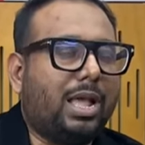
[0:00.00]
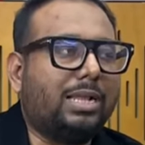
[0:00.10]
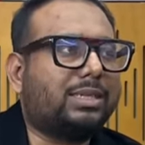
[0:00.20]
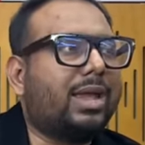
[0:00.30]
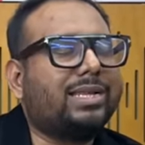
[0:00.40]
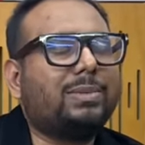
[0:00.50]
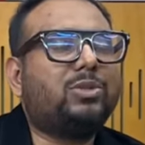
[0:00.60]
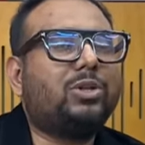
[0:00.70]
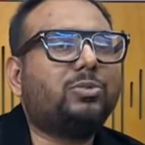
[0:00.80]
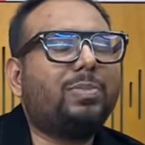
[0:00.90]
আজকে
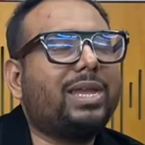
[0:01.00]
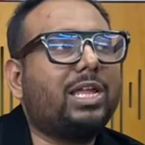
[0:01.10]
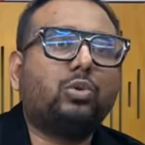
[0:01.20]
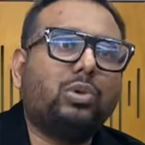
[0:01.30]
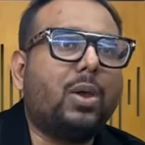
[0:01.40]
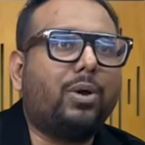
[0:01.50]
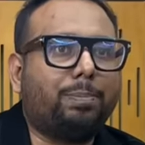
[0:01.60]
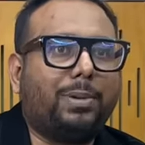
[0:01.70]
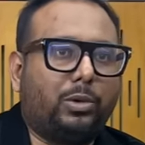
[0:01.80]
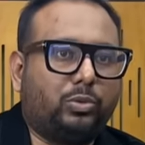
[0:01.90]
কাজাবিদা অচিন বাকি এতগুলো অ্যাওয়ার্ড
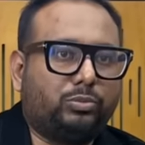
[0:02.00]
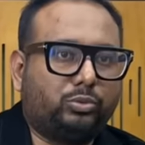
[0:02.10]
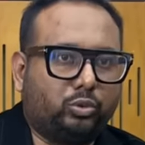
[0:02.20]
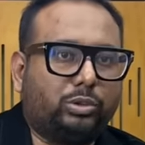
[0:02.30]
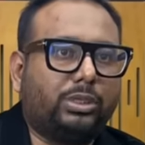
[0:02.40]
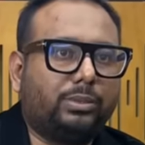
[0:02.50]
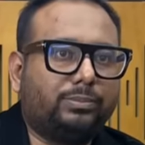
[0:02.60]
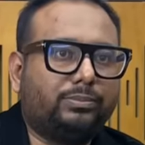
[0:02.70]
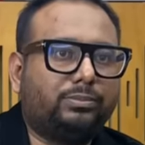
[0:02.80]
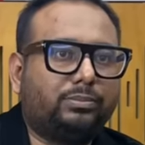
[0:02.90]
পাইলো চোরকি
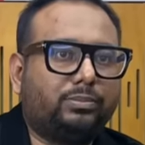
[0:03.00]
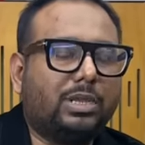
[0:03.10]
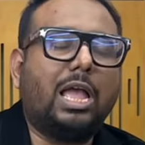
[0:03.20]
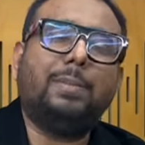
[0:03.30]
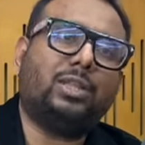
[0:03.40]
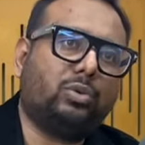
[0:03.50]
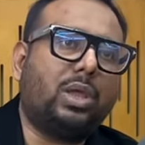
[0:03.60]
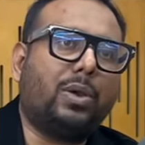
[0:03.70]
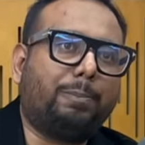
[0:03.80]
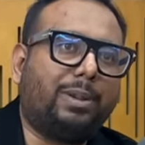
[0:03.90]
আমি এতগুলো
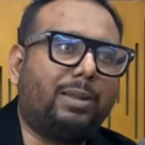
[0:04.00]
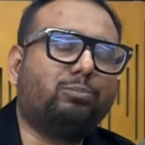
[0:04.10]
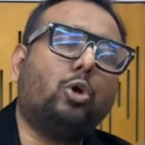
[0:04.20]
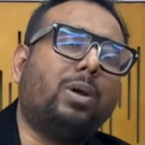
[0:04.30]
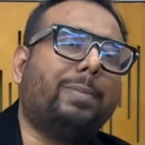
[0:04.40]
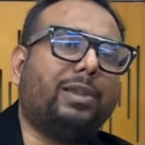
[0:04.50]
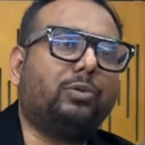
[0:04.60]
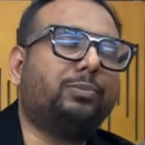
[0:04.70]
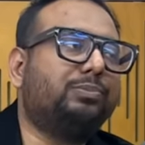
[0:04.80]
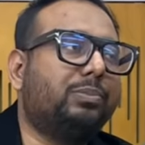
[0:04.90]
অ্যাওয়ার্ড পাইলাম তমা পাইলো
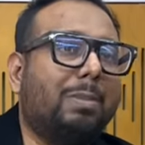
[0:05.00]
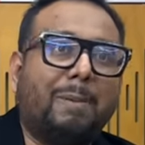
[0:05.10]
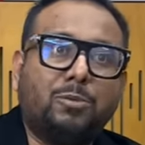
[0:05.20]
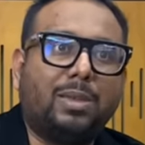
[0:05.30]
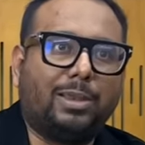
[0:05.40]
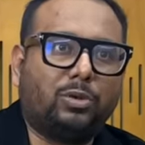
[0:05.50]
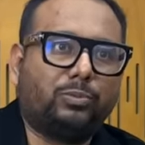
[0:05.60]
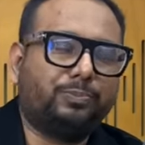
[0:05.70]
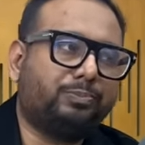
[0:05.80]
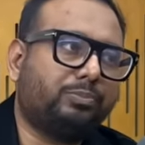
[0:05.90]
বাবু ভাই পাইলো
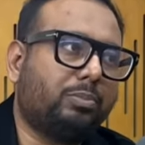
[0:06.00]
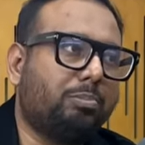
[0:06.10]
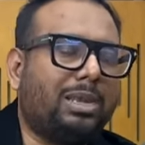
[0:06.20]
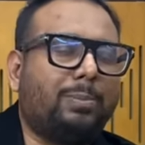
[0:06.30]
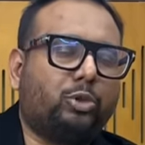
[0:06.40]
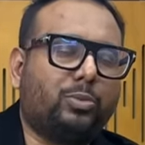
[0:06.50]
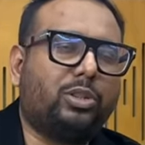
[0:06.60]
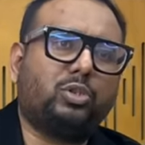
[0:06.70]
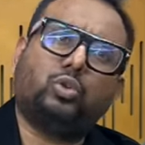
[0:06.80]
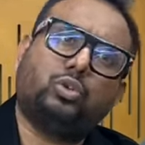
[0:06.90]
মেরি প্রথম
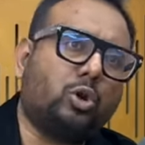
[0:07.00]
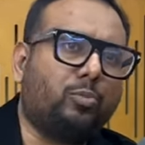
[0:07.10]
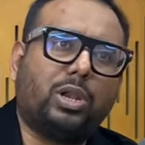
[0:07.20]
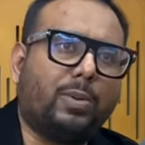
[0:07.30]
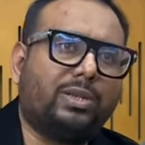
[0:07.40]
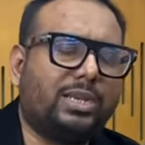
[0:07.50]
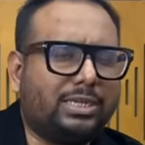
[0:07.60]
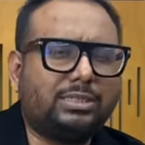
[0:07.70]
থেকে শুরু সবগুলো অ্যাওয়ার্ড ডেলি